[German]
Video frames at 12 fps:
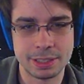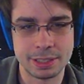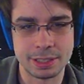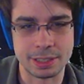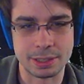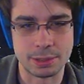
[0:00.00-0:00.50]

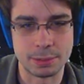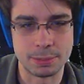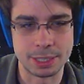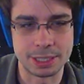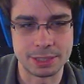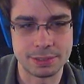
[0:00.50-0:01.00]
Ja, komm,
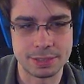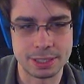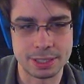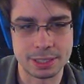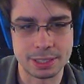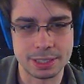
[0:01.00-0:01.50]
er trifft
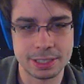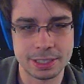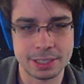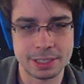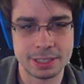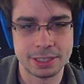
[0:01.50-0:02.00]
halt nicht.
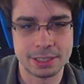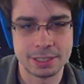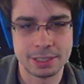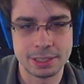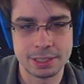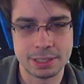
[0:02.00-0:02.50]

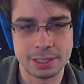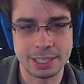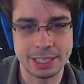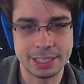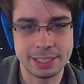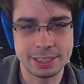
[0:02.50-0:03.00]

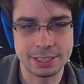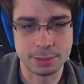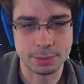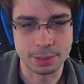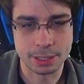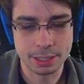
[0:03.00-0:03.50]
Ein
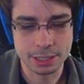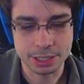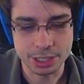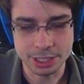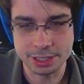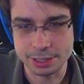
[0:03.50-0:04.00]
Riesenzauber.
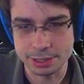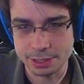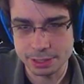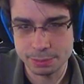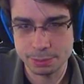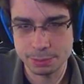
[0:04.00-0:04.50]
Scheiße,
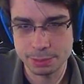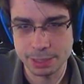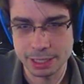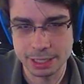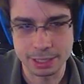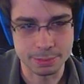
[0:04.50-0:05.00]
ich bin
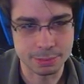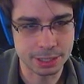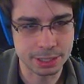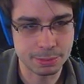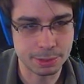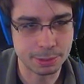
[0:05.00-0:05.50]
überladen. Da muss ich
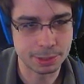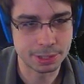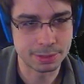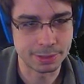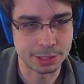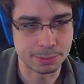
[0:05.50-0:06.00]
erstmal die
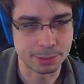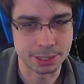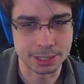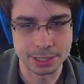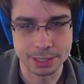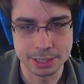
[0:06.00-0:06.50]
Bolzen
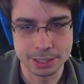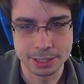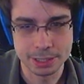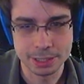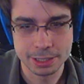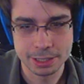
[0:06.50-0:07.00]
wegschmeißen.
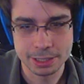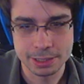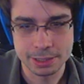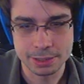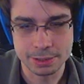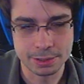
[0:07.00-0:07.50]

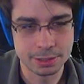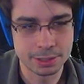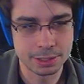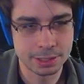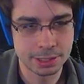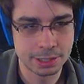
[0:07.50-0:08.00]
So.
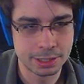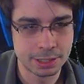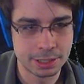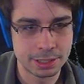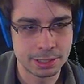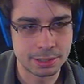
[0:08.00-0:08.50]

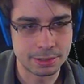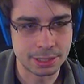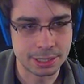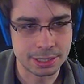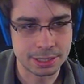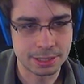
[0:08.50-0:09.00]
So,
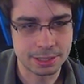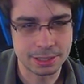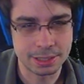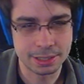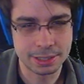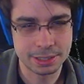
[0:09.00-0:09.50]
jetzt
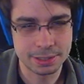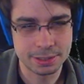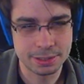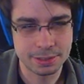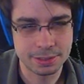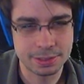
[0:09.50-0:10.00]
hier ist
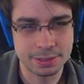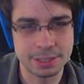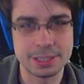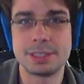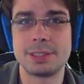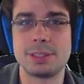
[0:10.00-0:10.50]
es,
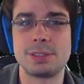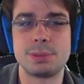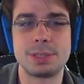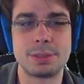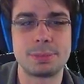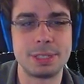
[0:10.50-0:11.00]
ist es noch so,
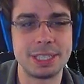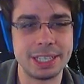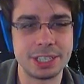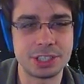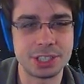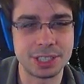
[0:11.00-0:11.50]
dass man die
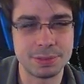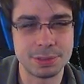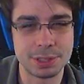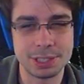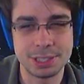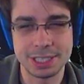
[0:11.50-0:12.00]
Gegenstände
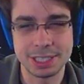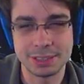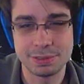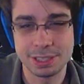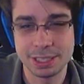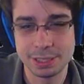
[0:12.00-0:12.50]
wirklich
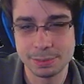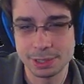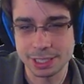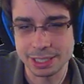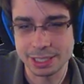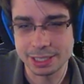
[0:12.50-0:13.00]
identifizieren muss
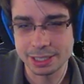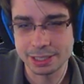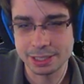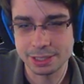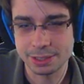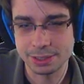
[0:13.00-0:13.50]
einzeln.
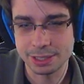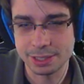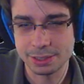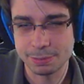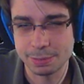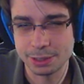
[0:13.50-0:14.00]
Also ich drücke jetzt
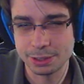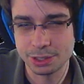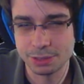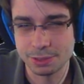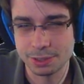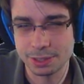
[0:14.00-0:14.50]
hier auf meine
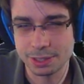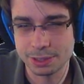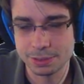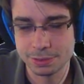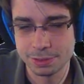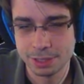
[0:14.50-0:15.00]
Schriftrolle rauf,